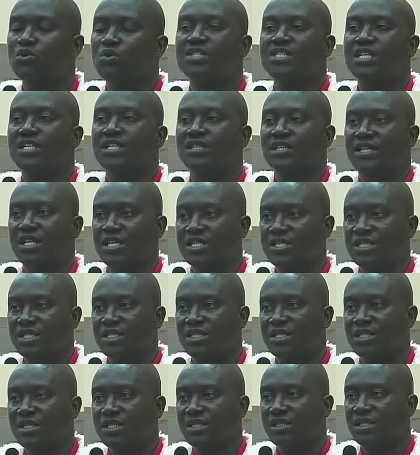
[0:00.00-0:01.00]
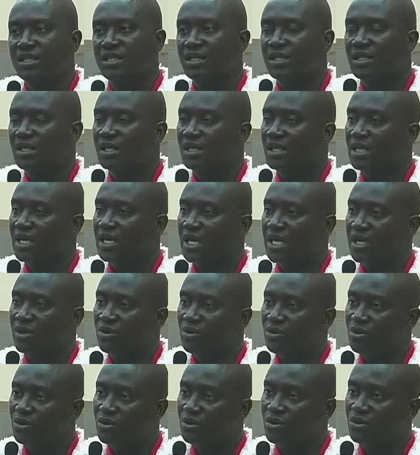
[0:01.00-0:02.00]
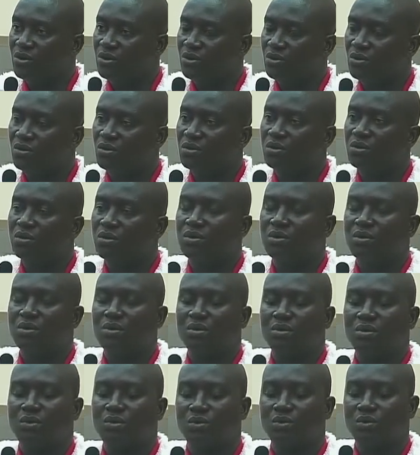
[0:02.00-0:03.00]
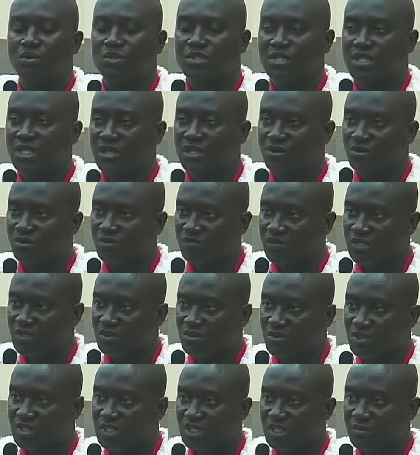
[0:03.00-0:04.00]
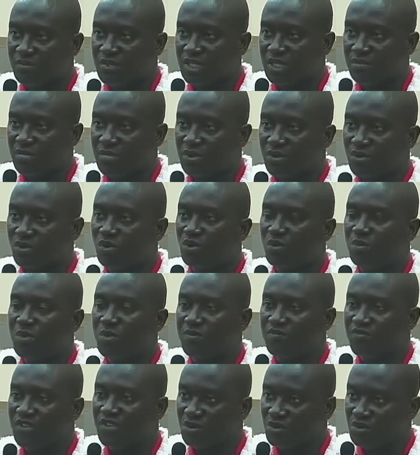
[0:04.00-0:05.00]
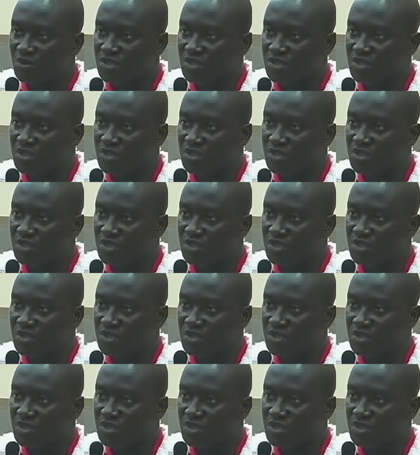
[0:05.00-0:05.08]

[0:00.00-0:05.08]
cette tragédie qui a eu lieu au stade du 28 septembre, le même 28